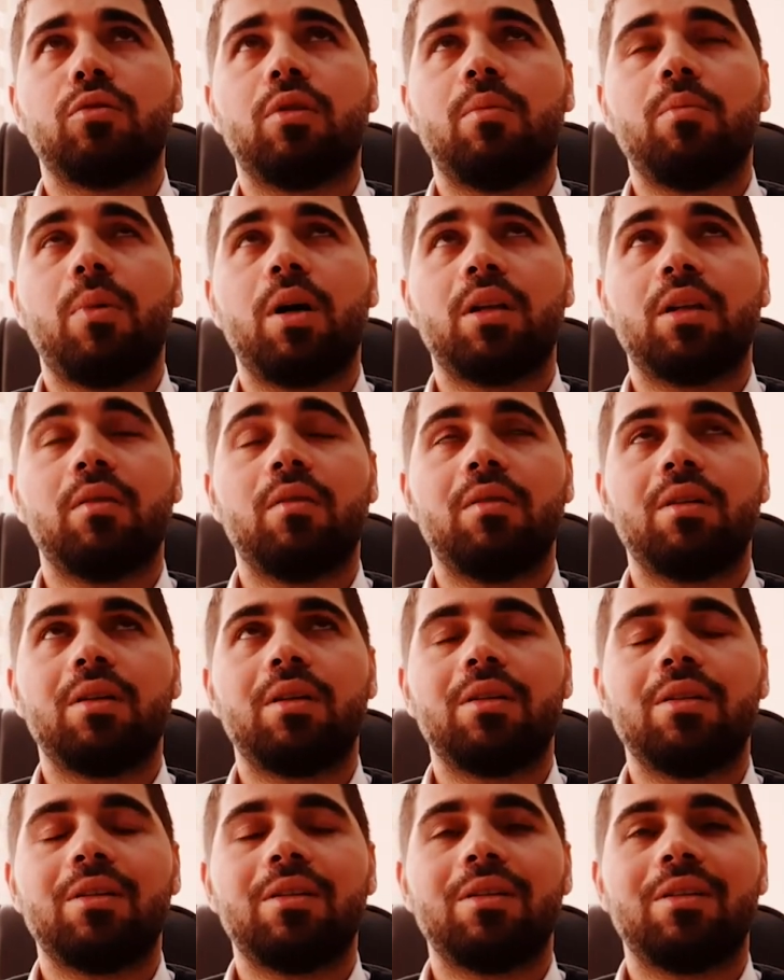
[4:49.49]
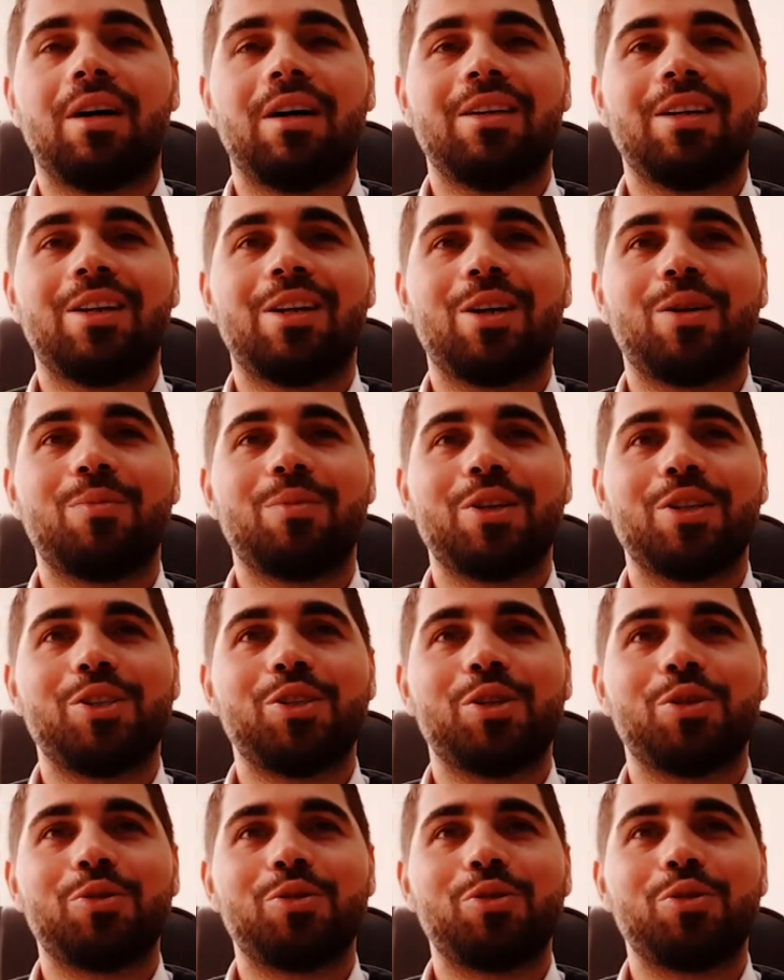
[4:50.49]
olan baklavaları ayarlamaya
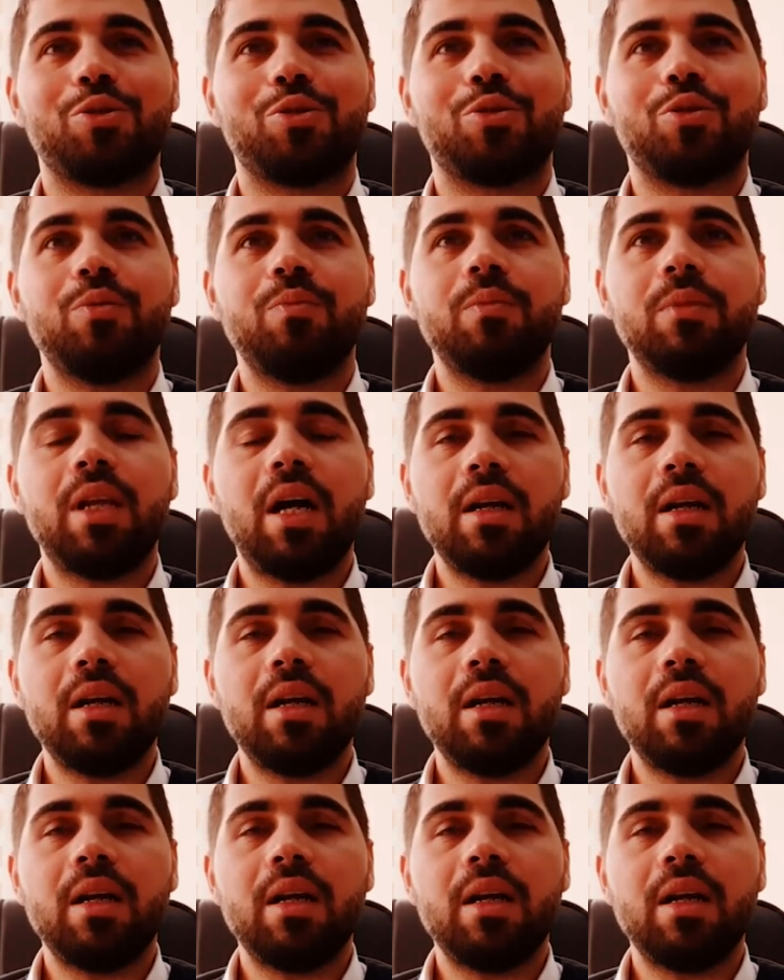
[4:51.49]
çalışıyordum.